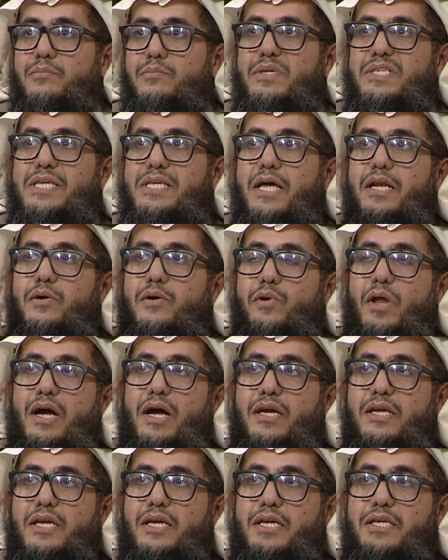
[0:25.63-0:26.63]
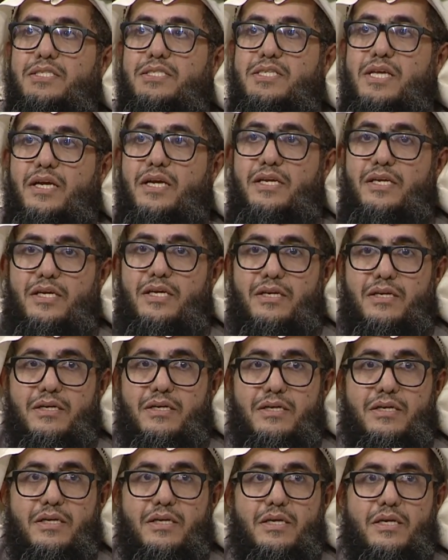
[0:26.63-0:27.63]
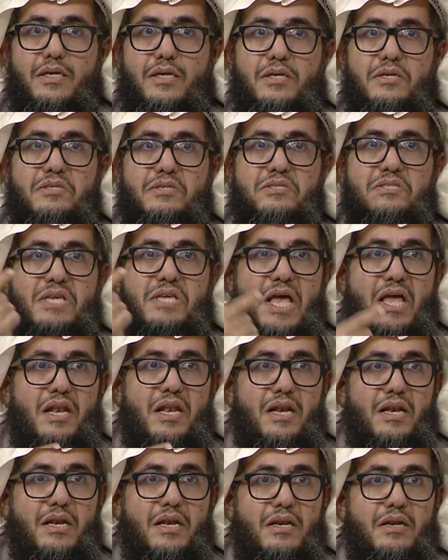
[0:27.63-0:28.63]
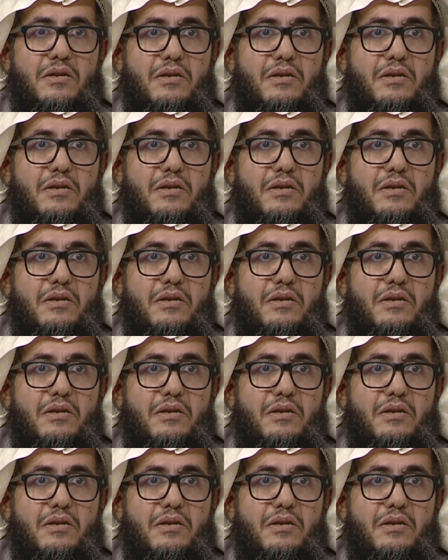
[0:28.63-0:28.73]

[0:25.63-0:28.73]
ميزانه الحقيقي صغير سهل